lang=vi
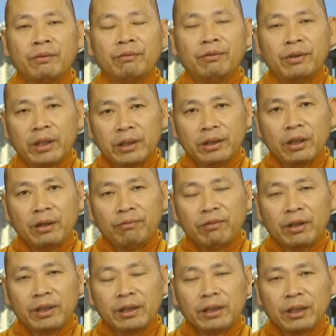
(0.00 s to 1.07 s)
và do
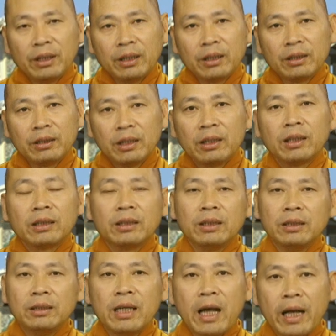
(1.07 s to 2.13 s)
vậy họ rất là
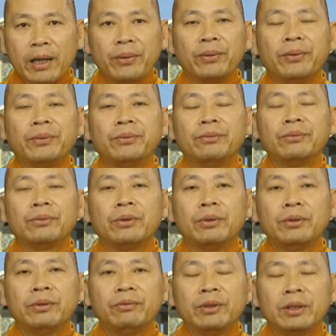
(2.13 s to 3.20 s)
tự hào
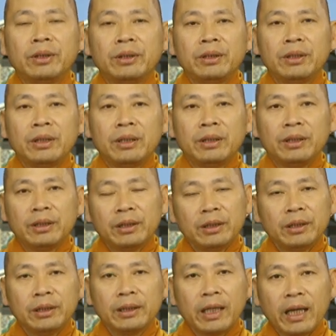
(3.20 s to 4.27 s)
đối với
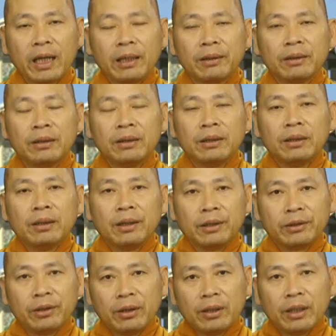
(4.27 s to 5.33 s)
những người khác
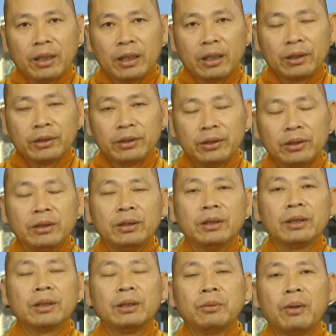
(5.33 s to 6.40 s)
họ cho là họ chứng được cái